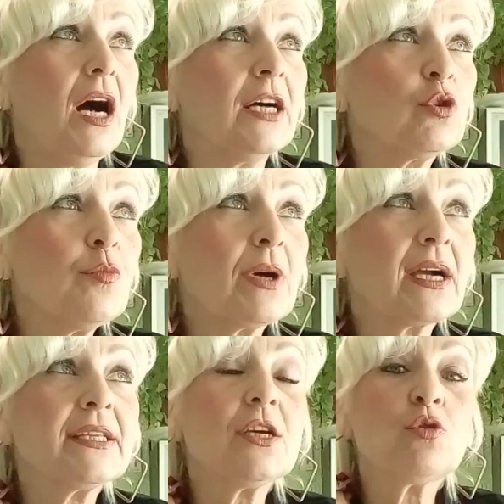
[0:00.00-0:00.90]
о том,
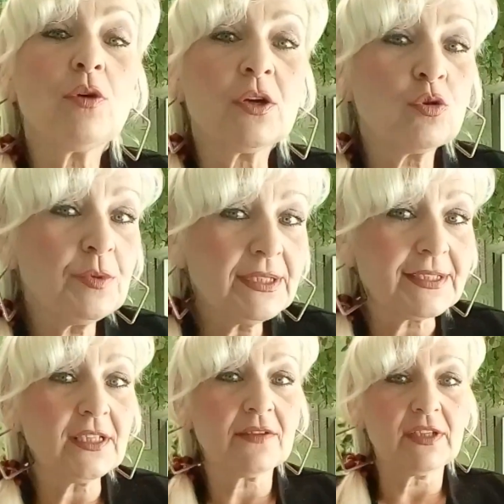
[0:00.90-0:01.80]
как они
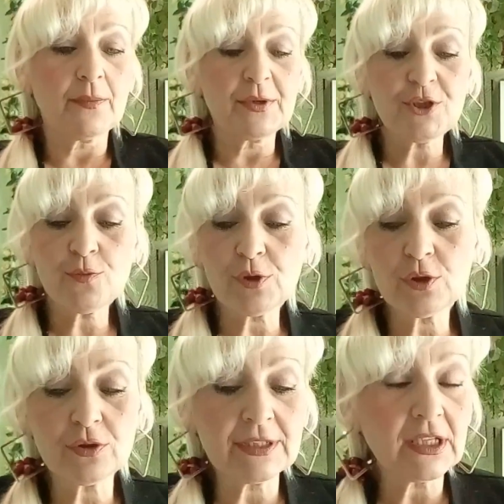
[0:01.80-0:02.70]
аргументированы, почему
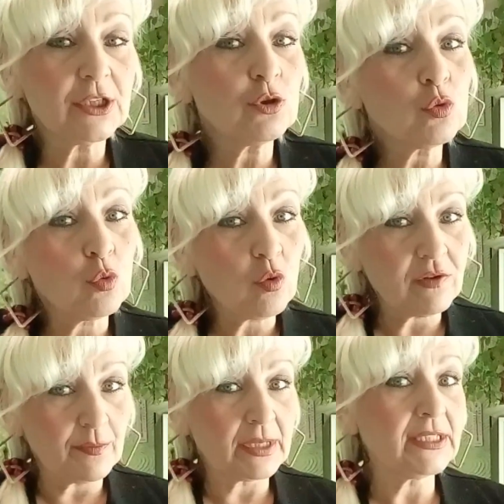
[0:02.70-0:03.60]
они сделали другой
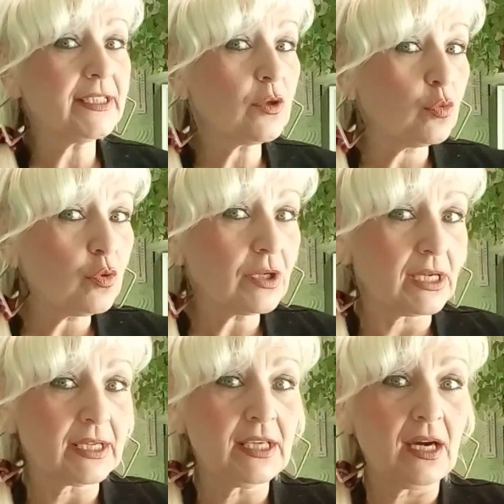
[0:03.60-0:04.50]
выбор, не такой,
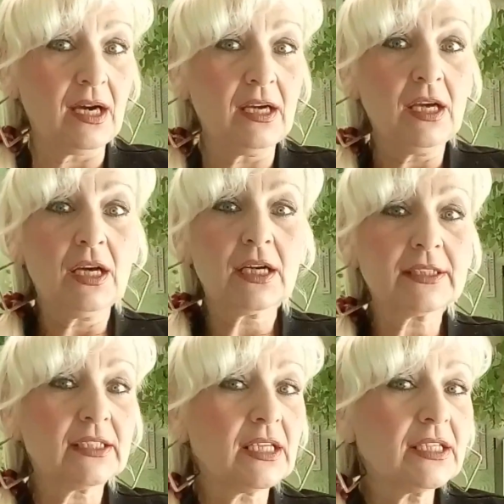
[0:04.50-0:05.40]
как я,
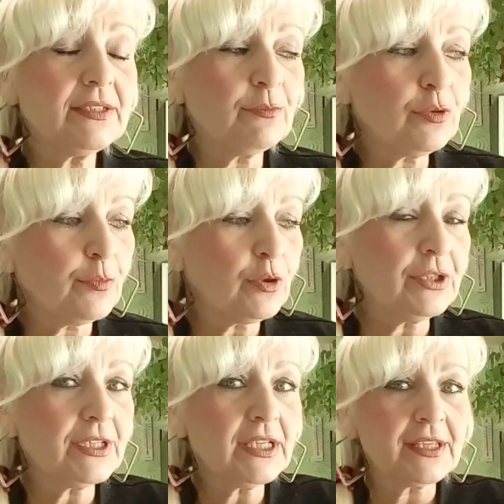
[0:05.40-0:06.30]
как-то так
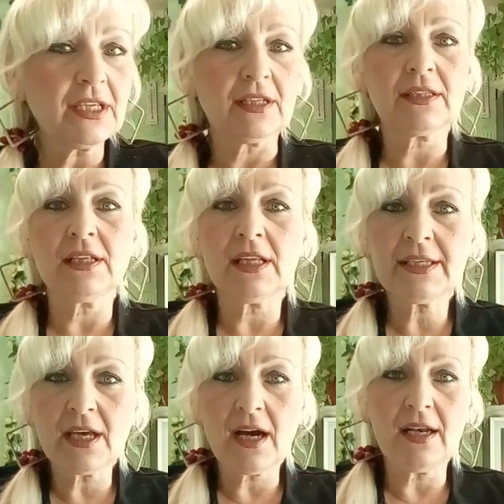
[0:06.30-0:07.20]
интеллигентно,
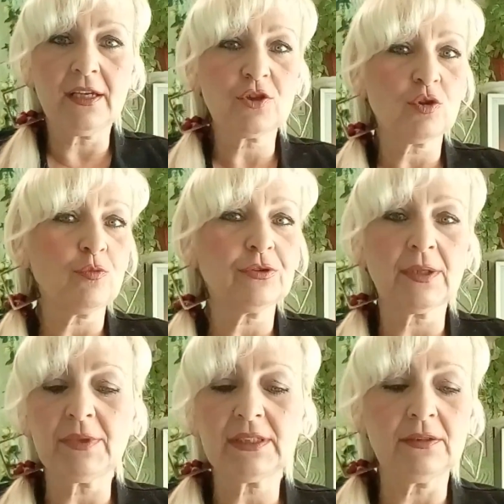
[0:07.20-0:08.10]
лояльно, что, мол,
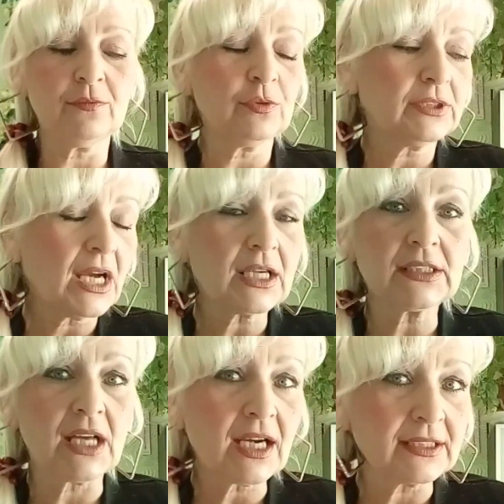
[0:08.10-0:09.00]
там ну, так и
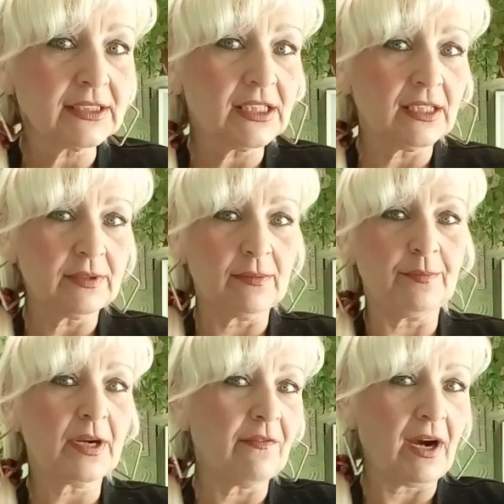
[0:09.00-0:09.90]
так, Нателла, там,
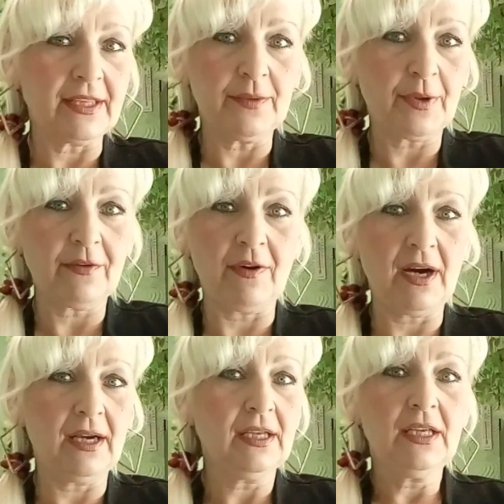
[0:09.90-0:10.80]
права, не
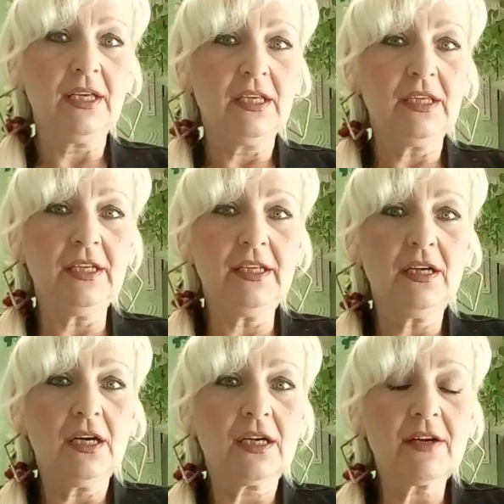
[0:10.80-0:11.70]
права,
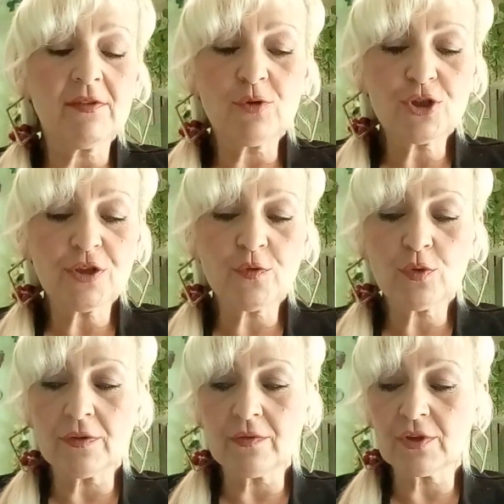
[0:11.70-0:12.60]
или как вы можете в,
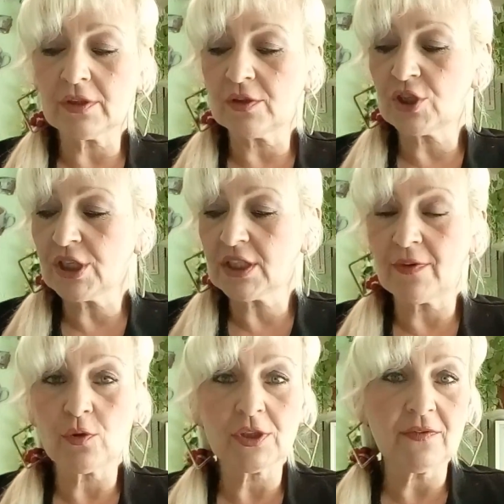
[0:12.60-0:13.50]
э, э, жить
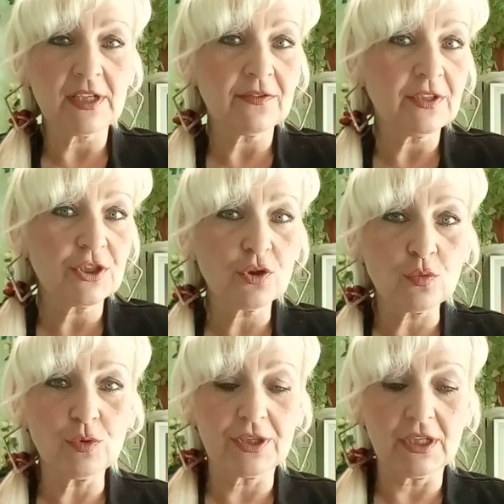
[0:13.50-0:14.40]
свою отдавать в эти
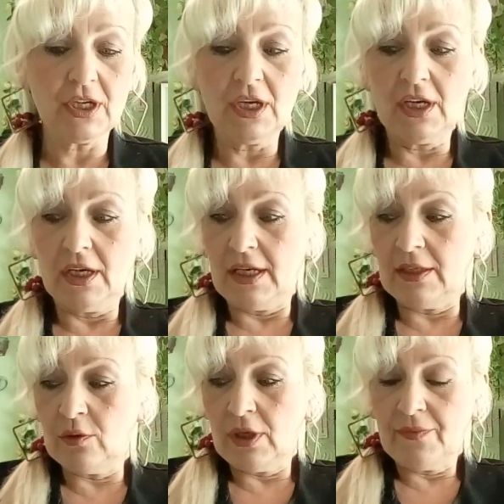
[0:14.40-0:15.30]
руки.
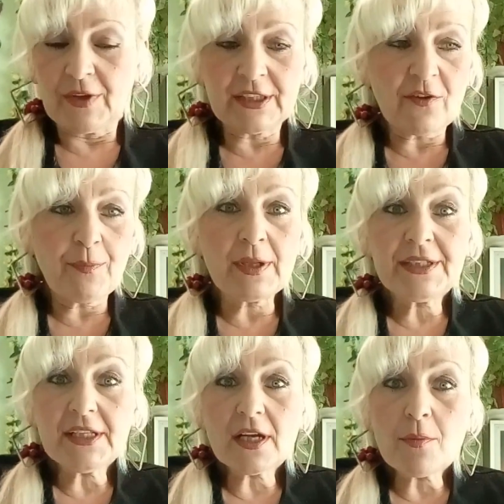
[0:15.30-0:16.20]
Ну, это
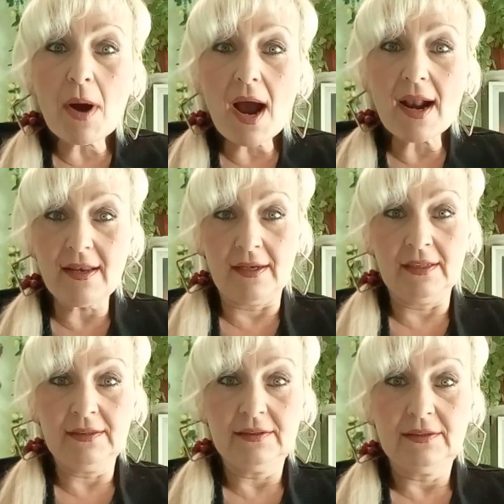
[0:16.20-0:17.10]
вполне
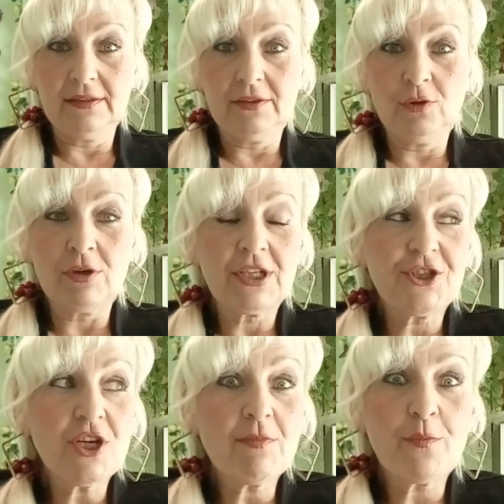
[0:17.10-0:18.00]
нормально. Но ну, а
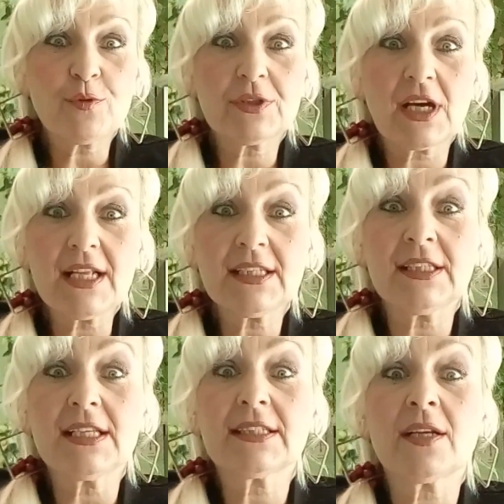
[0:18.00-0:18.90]
зачем опускаться
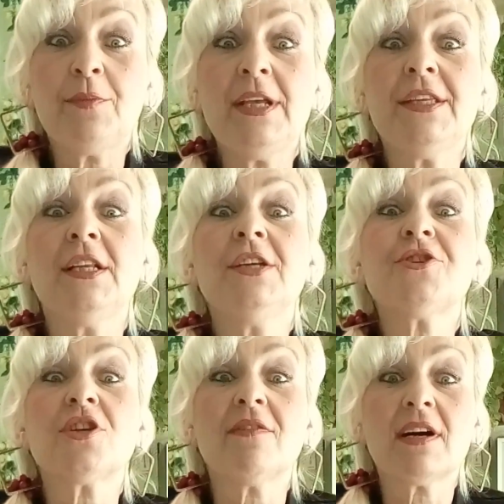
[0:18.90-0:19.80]
до оскорблений
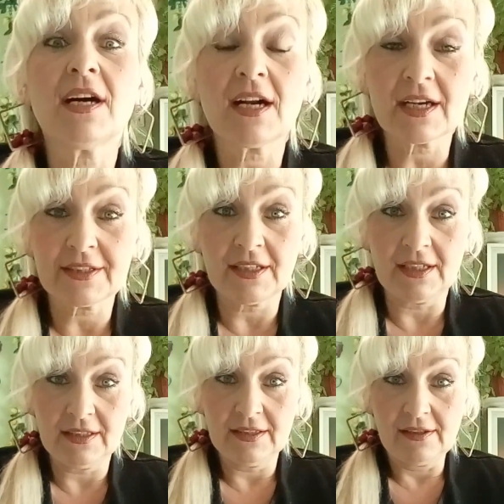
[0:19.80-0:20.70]
личного характера?